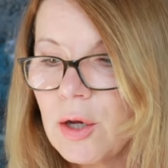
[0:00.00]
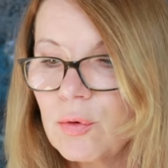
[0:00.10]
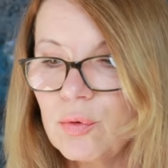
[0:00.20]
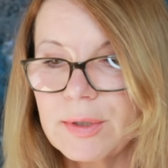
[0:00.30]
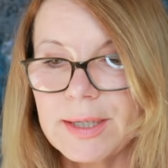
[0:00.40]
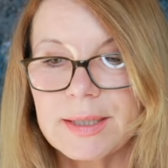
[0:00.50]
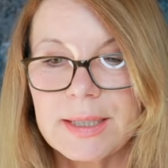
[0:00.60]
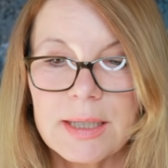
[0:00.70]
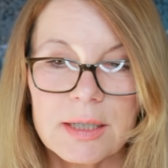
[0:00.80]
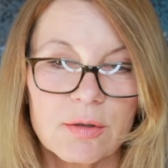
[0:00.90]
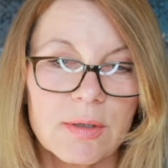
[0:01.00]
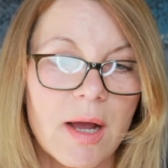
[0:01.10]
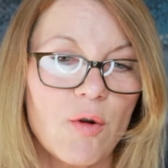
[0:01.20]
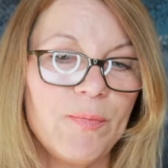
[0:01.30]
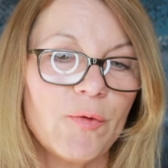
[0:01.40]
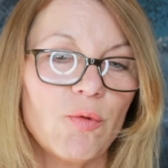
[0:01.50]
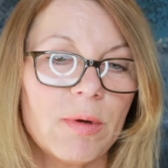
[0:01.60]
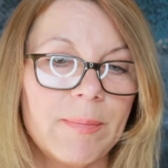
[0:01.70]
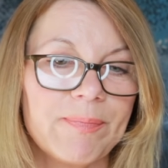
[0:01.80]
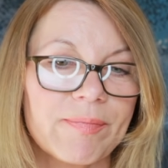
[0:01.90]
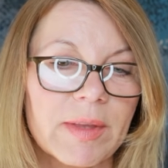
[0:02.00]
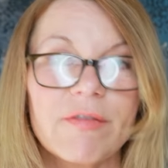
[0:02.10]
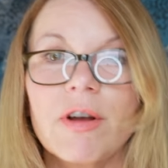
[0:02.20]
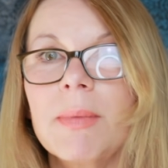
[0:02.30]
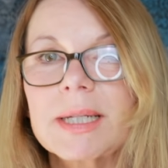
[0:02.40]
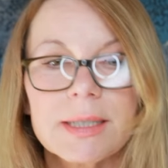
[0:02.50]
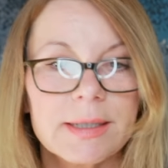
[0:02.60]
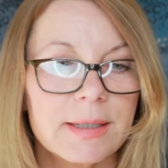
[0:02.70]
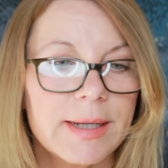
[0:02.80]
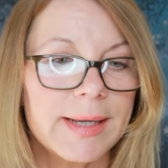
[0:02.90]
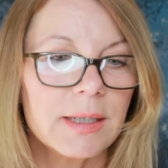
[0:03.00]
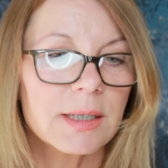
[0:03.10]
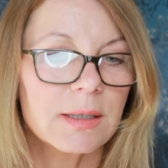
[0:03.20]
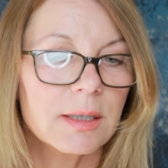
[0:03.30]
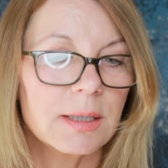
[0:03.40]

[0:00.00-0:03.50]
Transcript: Gut, es geht also darum, über vermasselte Dates,